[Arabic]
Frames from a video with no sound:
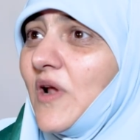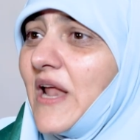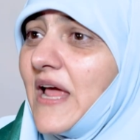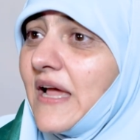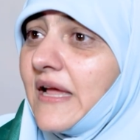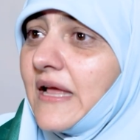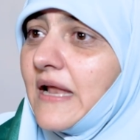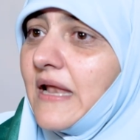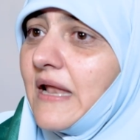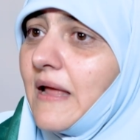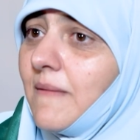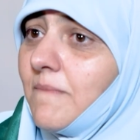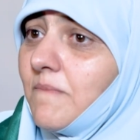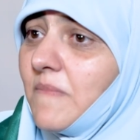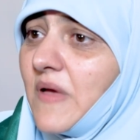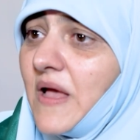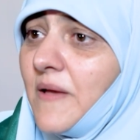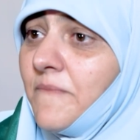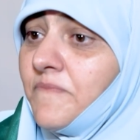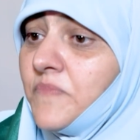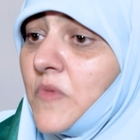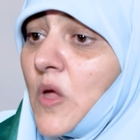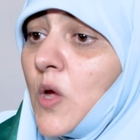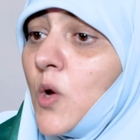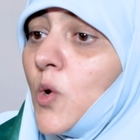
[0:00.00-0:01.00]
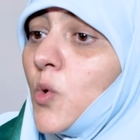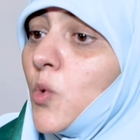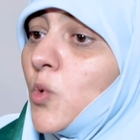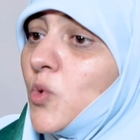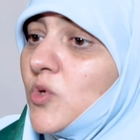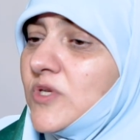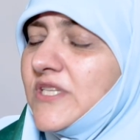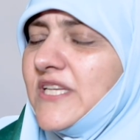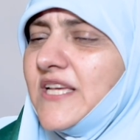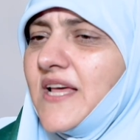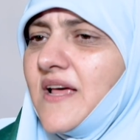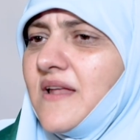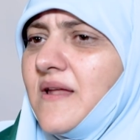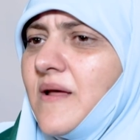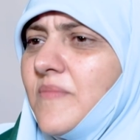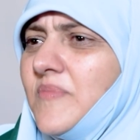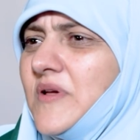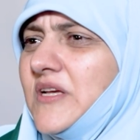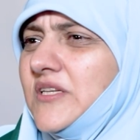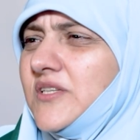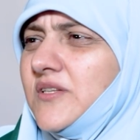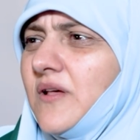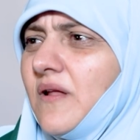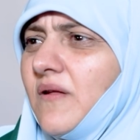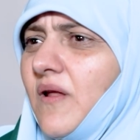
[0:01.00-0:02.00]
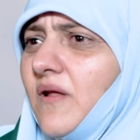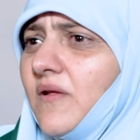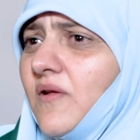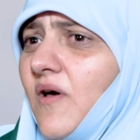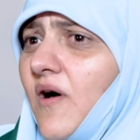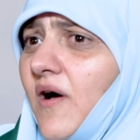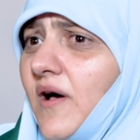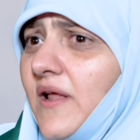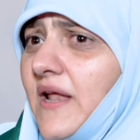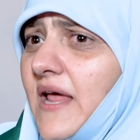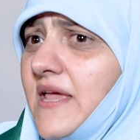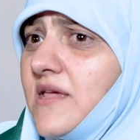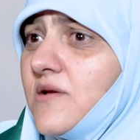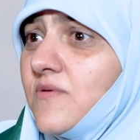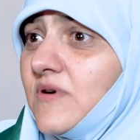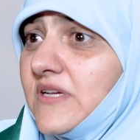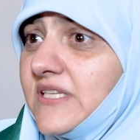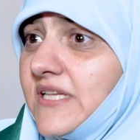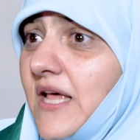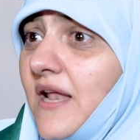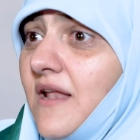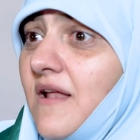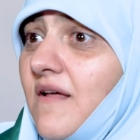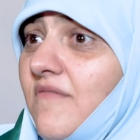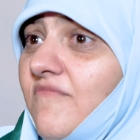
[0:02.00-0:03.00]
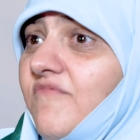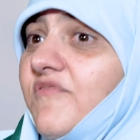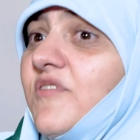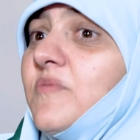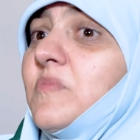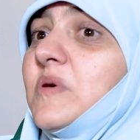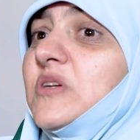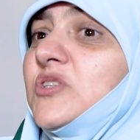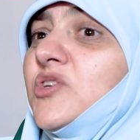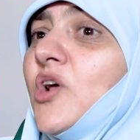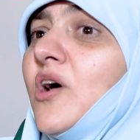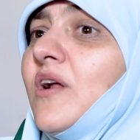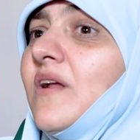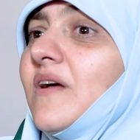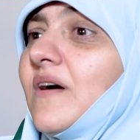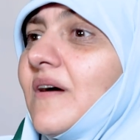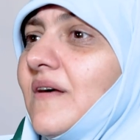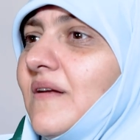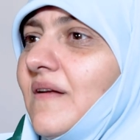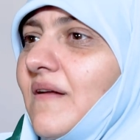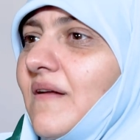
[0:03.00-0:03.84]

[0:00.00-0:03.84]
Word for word: ولكن لما أوذي النبي صلى الله عليه وسلم في مشارق